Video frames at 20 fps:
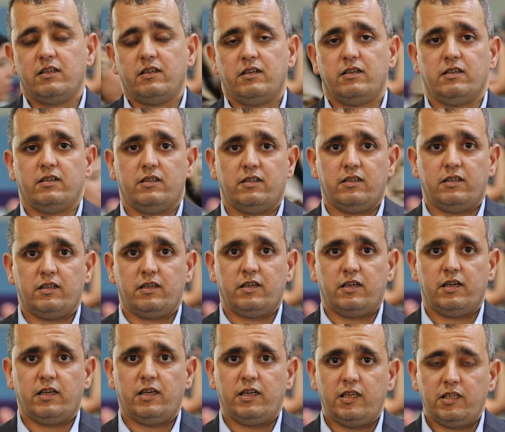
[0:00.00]

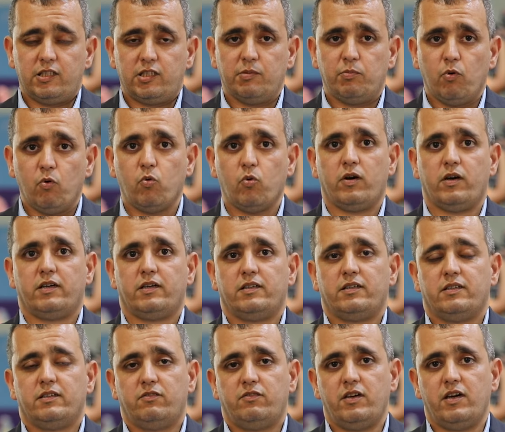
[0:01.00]
آه، اللي تبوء
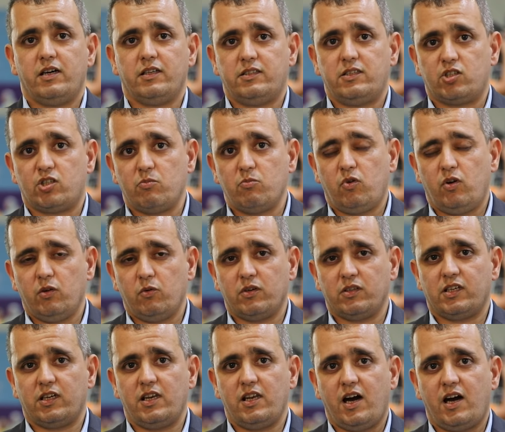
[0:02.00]
فيها التجمع
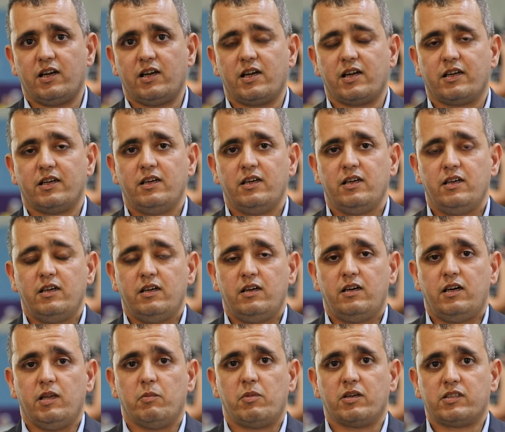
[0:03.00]
الوطني الاحرار
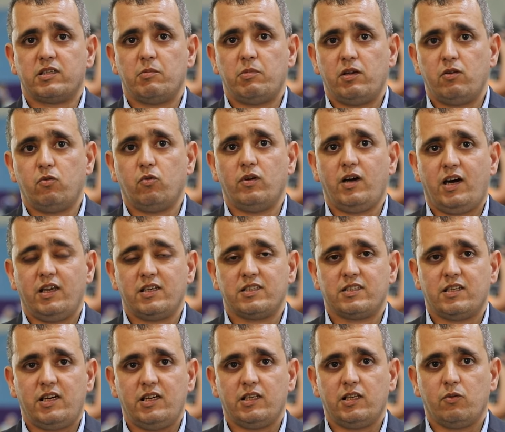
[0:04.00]
المرتبه الاولى على
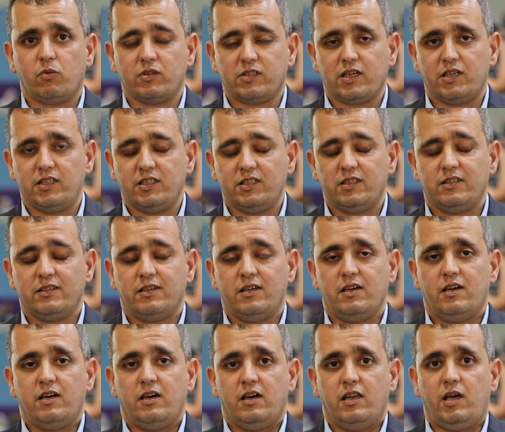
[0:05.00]
الصعيد الوطني
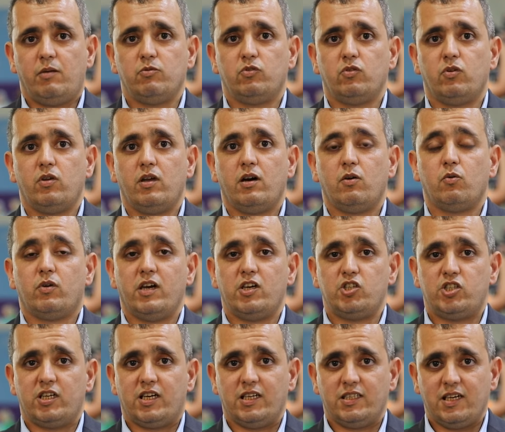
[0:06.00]
الحمد لله
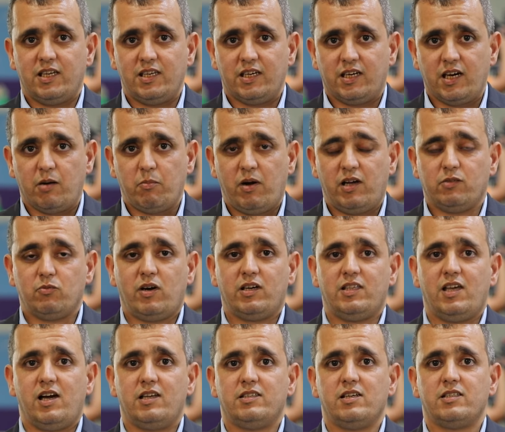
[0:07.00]
وكيجي كذلك بعد واحد
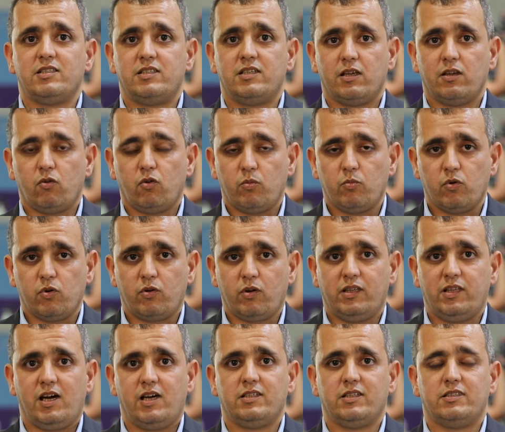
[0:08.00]
العدد ديال الامور
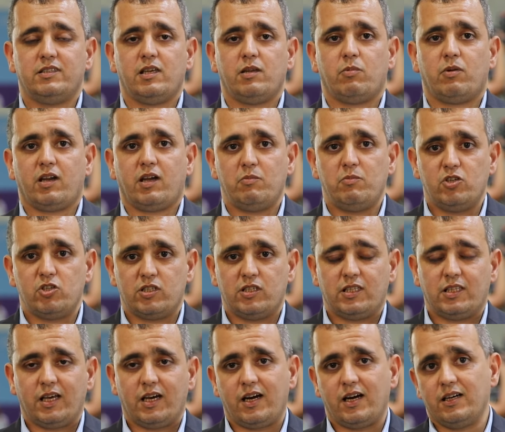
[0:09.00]
واحد العدد ديال البرامج اللي
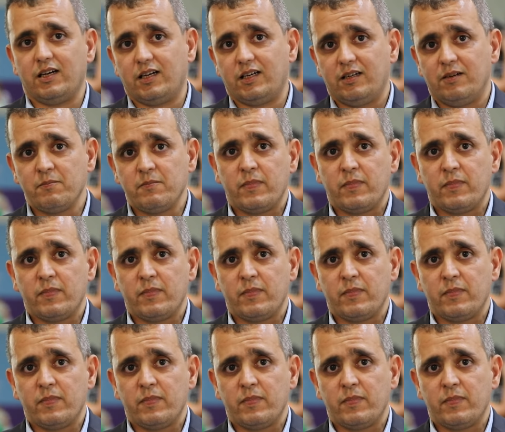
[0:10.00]
تلقاها